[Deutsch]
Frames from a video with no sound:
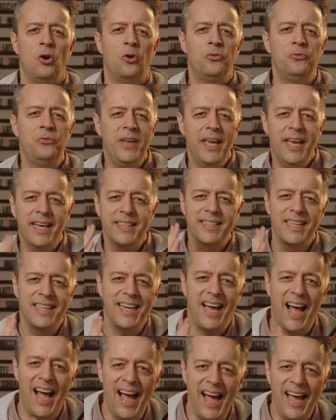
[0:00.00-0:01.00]
Und wie er
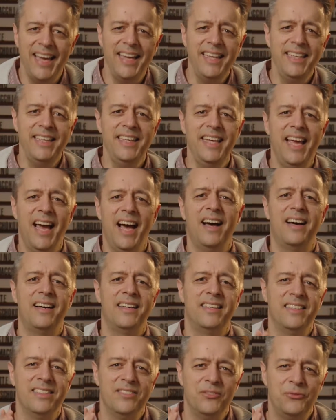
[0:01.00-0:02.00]
dann ein
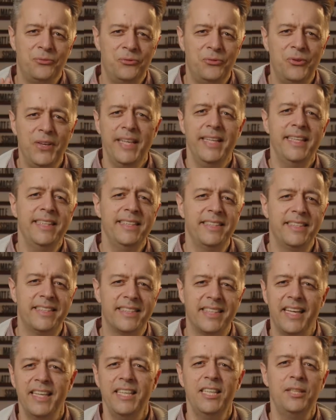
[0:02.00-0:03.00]
Jahr viel
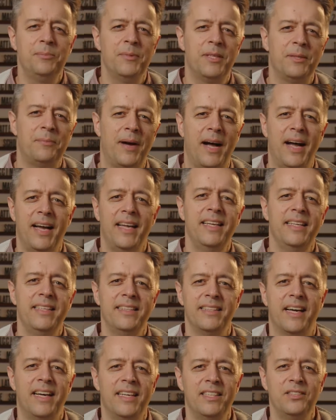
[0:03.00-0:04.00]
Zeit mit dem
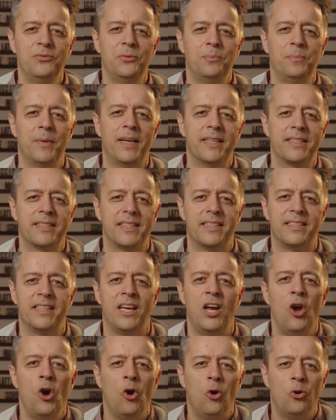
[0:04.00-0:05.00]
Heiligen Geist verbracht hat.
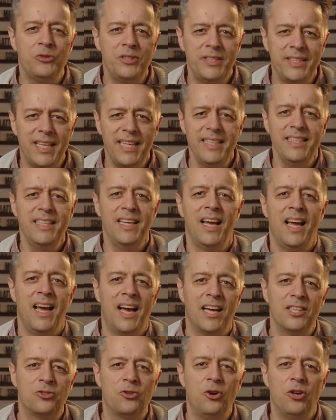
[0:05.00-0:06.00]
Und dann
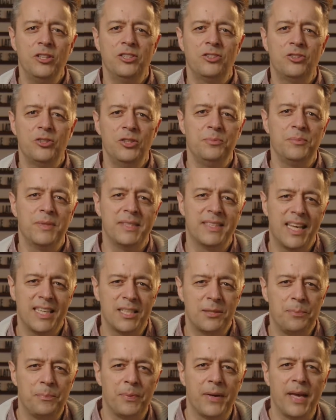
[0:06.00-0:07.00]
hat Gott zu ihm
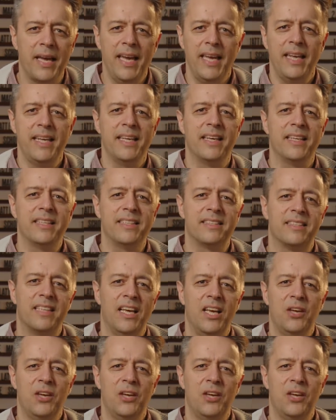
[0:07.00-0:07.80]
gesagt, predige das